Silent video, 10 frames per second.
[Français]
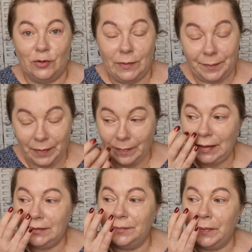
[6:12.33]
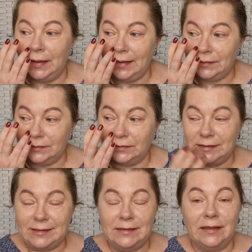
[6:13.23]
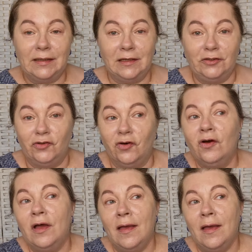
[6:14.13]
quand même pas mal de palettes euh, ces derniers temps.